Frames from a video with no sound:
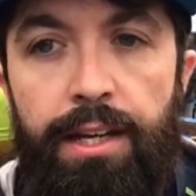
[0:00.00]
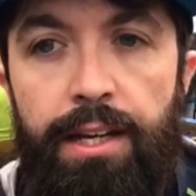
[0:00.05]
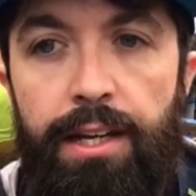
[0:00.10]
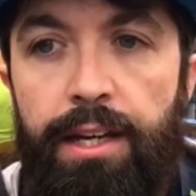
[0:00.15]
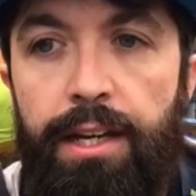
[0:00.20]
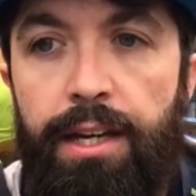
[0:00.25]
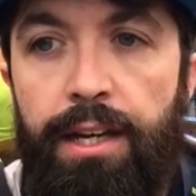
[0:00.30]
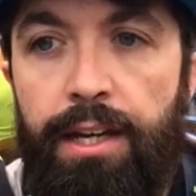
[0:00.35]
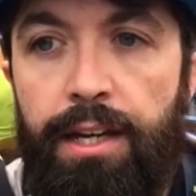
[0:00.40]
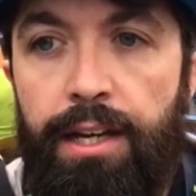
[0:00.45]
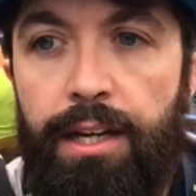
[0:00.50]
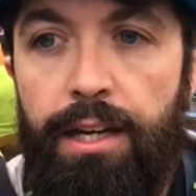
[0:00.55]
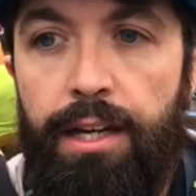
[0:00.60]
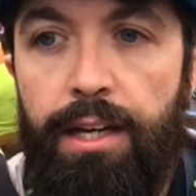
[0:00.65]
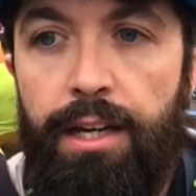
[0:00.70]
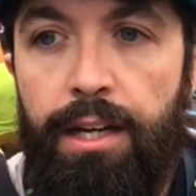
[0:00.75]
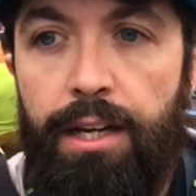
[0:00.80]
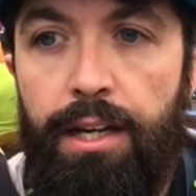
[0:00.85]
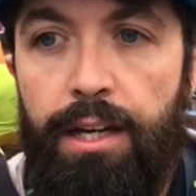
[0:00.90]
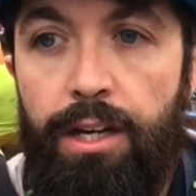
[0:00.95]

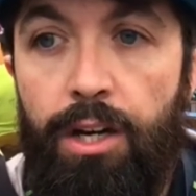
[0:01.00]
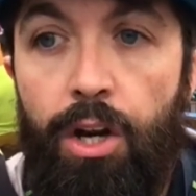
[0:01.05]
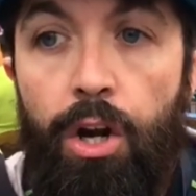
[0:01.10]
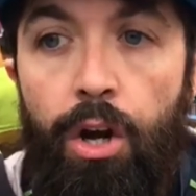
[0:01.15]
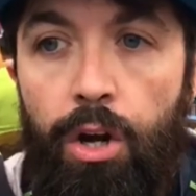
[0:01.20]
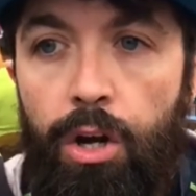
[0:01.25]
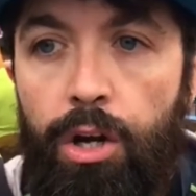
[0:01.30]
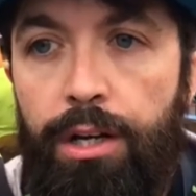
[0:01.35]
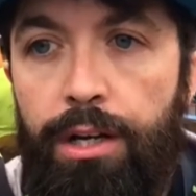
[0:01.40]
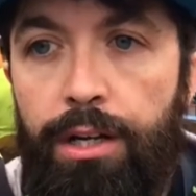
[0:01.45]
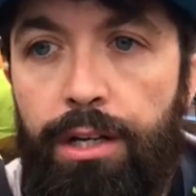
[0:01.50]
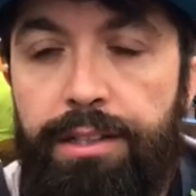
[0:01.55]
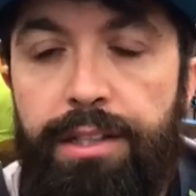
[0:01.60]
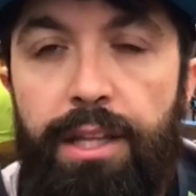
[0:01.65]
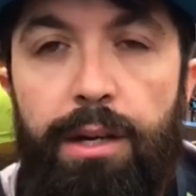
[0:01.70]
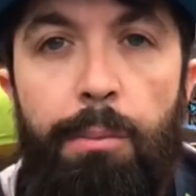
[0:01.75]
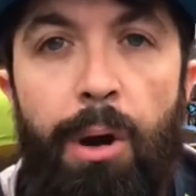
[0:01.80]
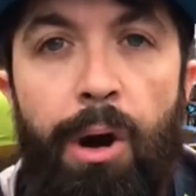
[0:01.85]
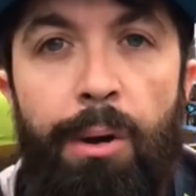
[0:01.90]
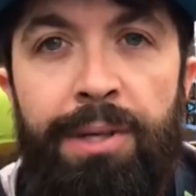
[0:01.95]
Eh, no, no, il
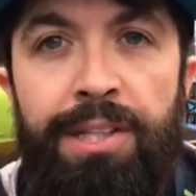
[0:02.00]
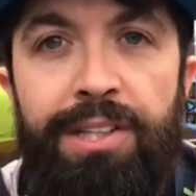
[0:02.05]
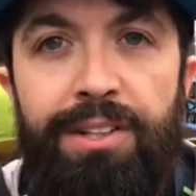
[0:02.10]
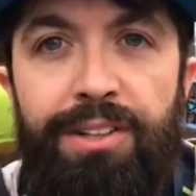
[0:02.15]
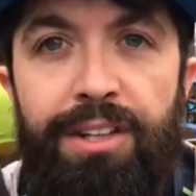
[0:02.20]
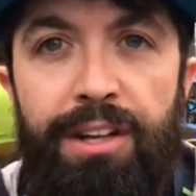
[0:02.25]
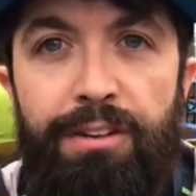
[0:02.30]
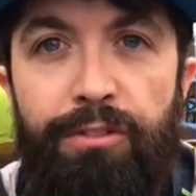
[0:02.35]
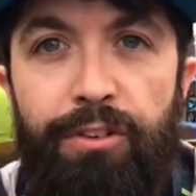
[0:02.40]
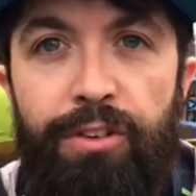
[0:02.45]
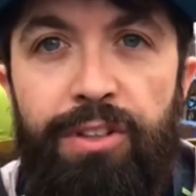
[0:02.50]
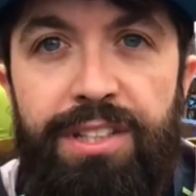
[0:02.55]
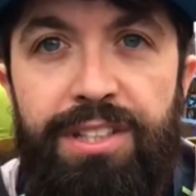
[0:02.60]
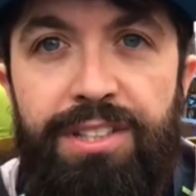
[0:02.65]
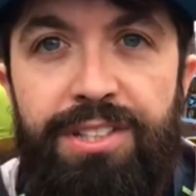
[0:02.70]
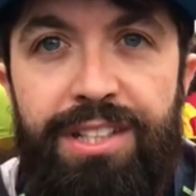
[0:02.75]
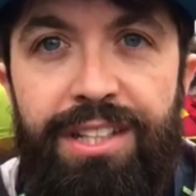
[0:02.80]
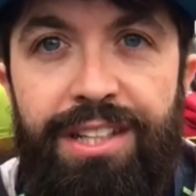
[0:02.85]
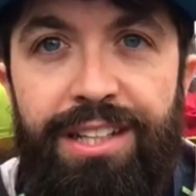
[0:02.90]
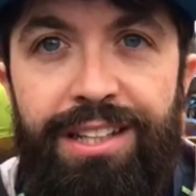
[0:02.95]
termometro dei
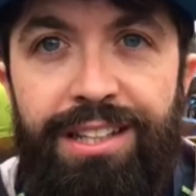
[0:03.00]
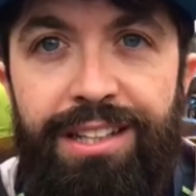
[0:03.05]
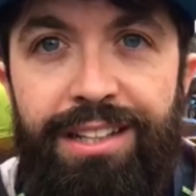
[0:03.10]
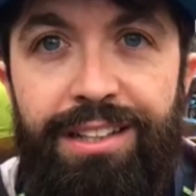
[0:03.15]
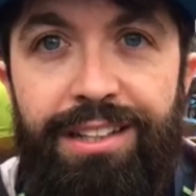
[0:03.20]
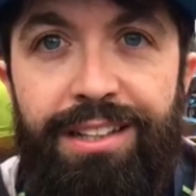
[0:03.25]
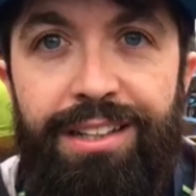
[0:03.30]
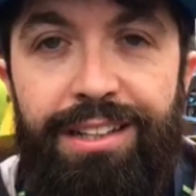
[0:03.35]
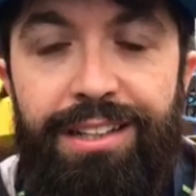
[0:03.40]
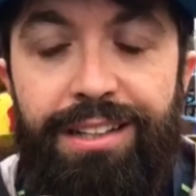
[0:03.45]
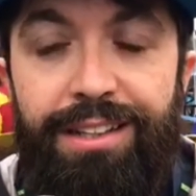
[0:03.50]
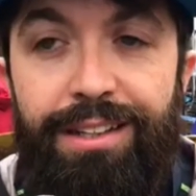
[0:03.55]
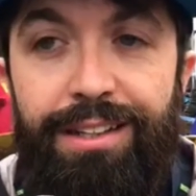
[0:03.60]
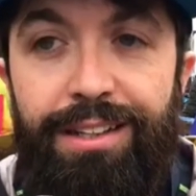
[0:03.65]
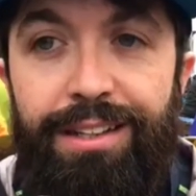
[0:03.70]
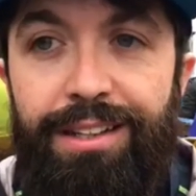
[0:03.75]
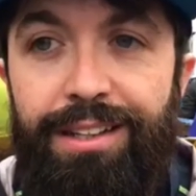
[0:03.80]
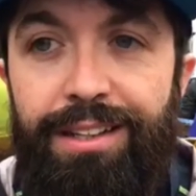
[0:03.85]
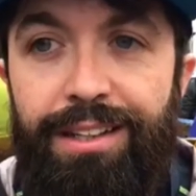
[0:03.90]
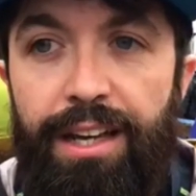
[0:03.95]

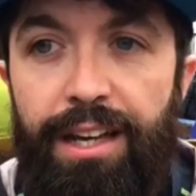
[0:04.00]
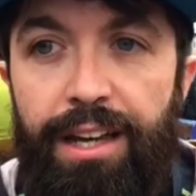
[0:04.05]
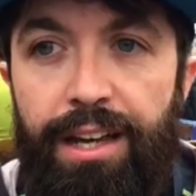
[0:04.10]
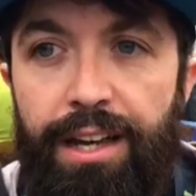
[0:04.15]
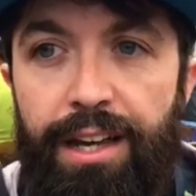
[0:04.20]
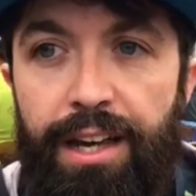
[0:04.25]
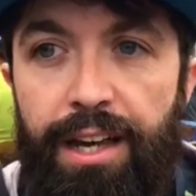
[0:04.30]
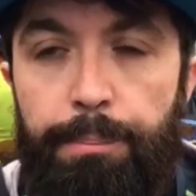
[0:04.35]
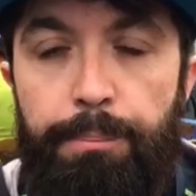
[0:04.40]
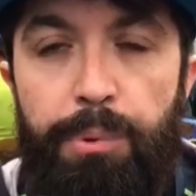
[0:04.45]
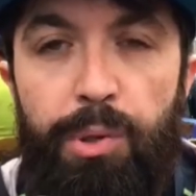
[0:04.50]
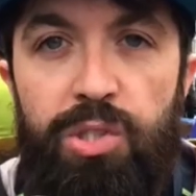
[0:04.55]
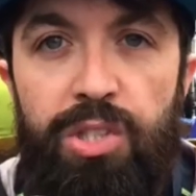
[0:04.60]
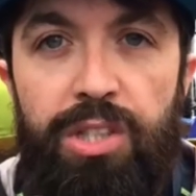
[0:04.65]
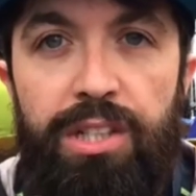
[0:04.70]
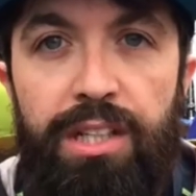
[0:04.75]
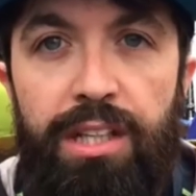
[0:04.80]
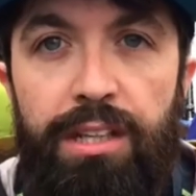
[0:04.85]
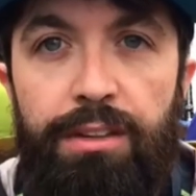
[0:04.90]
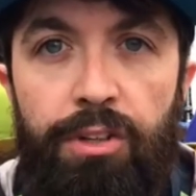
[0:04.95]
fondisti è, è
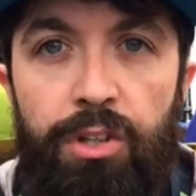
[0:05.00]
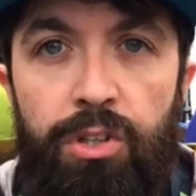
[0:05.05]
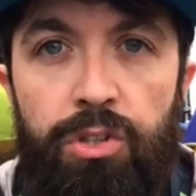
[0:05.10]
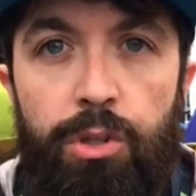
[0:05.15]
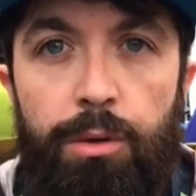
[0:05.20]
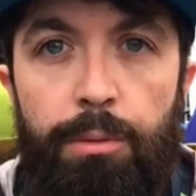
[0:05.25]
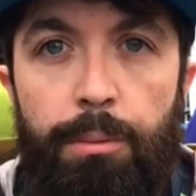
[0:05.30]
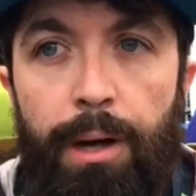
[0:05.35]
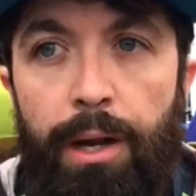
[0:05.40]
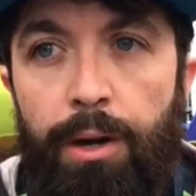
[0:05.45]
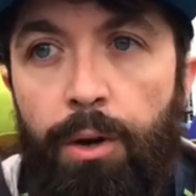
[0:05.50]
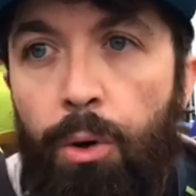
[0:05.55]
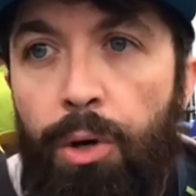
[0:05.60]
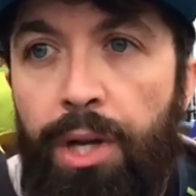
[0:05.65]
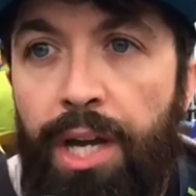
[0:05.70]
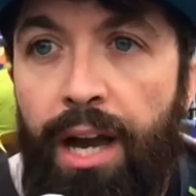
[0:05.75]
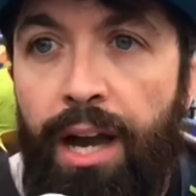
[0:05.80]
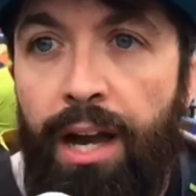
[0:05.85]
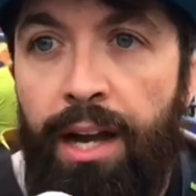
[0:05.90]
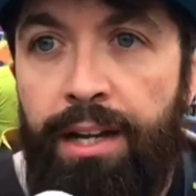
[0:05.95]
positivo, insomma,
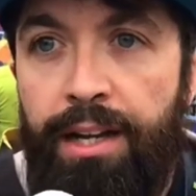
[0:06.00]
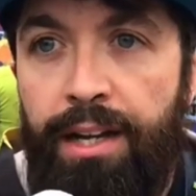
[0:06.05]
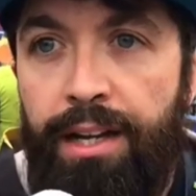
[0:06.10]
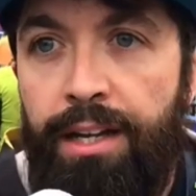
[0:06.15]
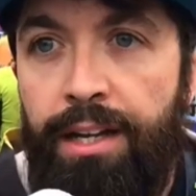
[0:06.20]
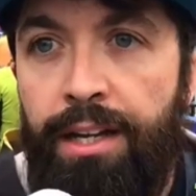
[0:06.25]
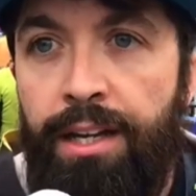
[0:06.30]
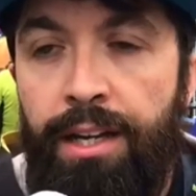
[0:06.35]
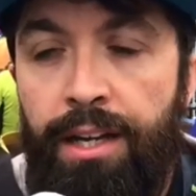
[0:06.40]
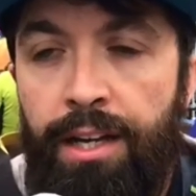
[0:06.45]
noi anche.